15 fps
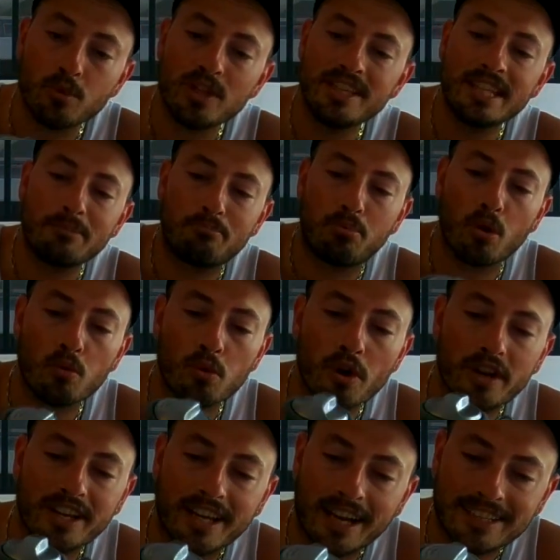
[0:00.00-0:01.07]
un moulinet
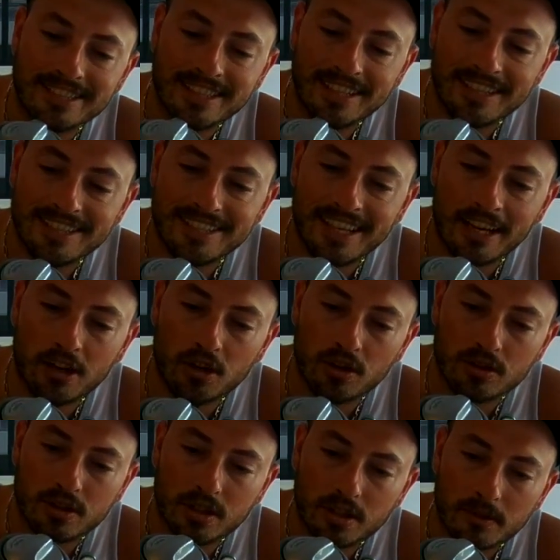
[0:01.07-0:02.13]
Powercast
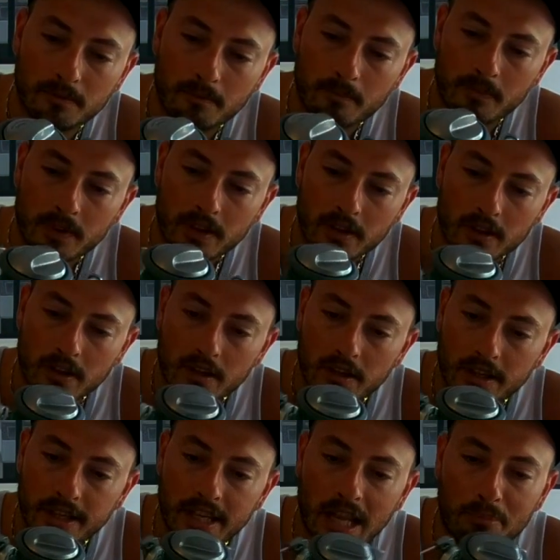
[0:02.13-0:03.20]
50
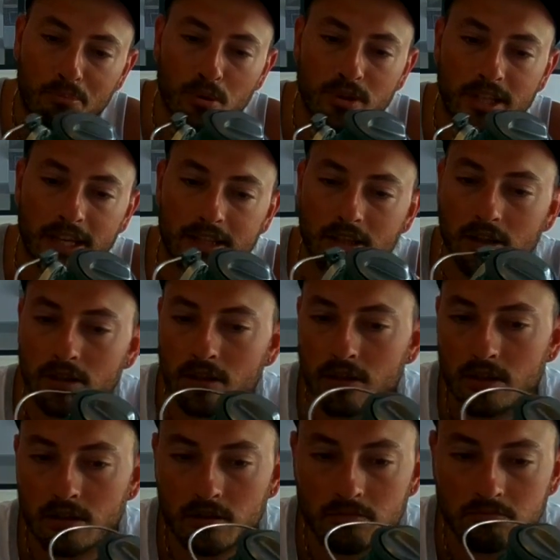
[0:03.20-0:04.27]
il a peut-être,
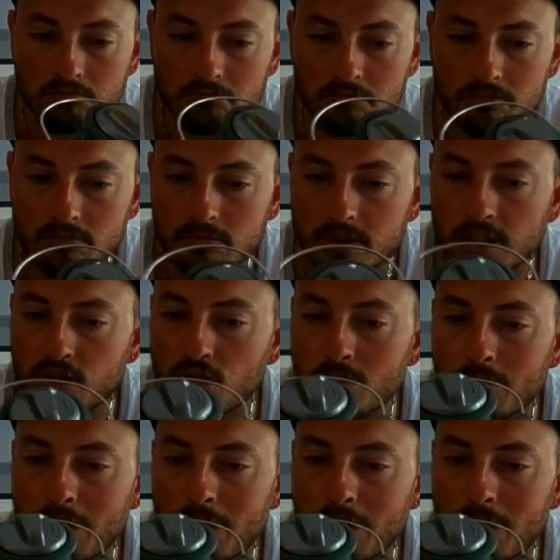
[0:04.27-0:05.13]
euh, si je